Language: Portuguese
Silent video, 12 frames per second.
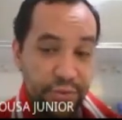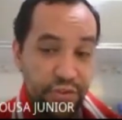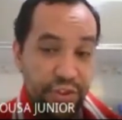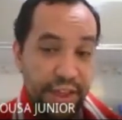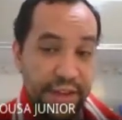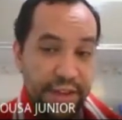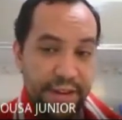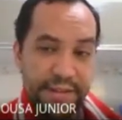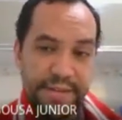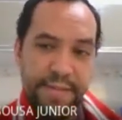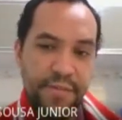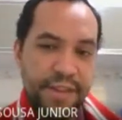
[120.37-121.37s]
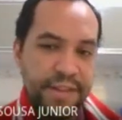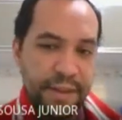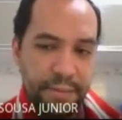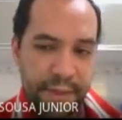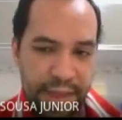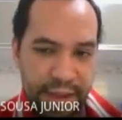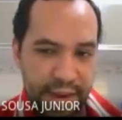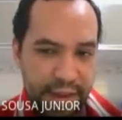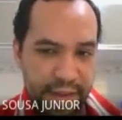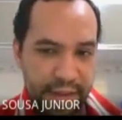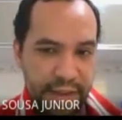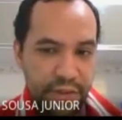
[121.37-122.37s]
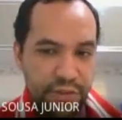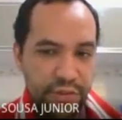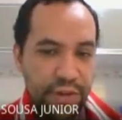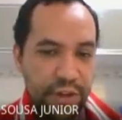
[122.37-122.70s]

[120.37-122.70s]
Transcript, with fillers: Uhum. Já analisamos a tabela do